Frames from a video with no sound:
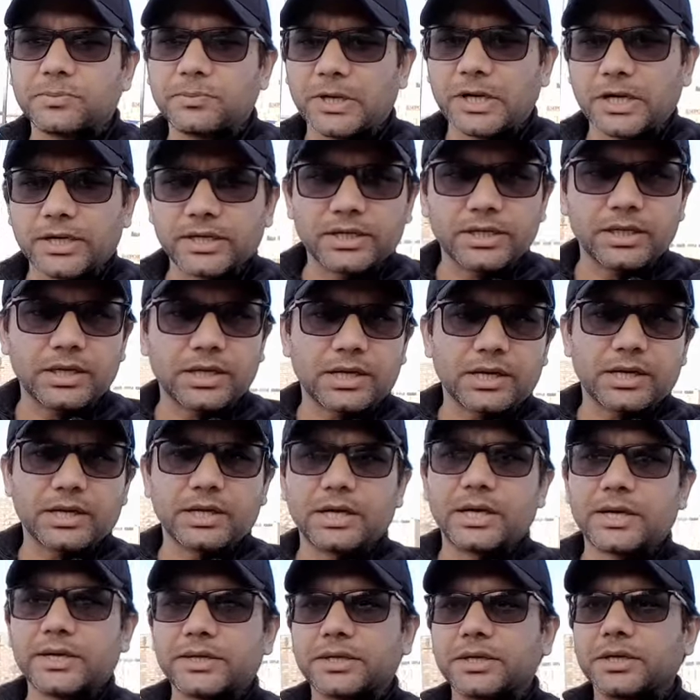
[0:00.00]
डिमांड कर रहे
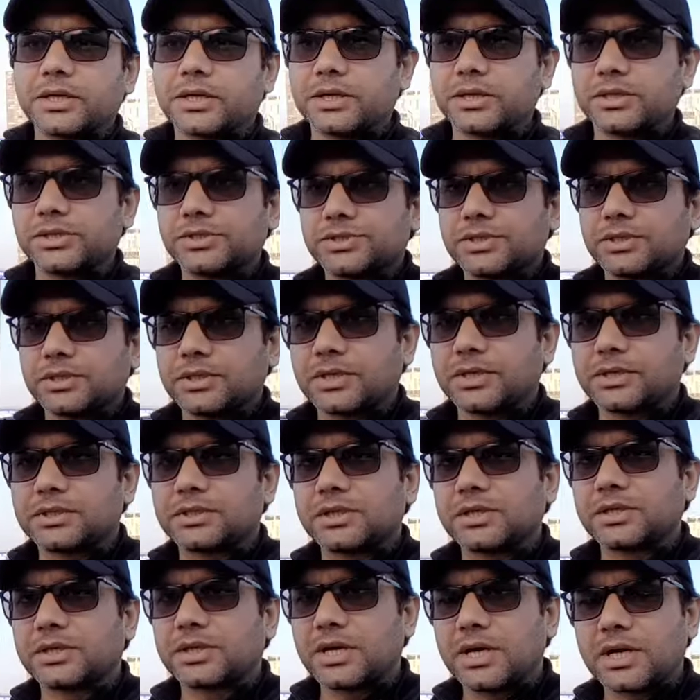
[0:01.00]
हैं गाड़ी की कंडीशन
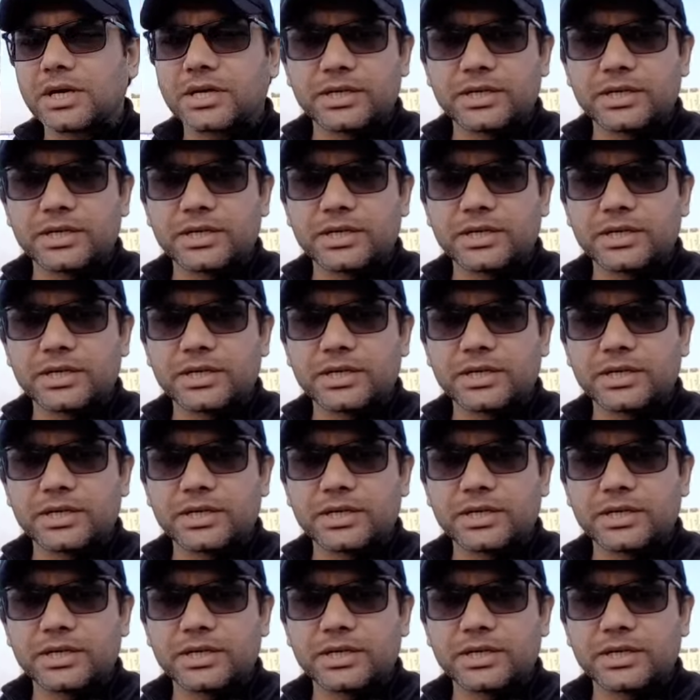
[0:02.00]
देखते हैं क्या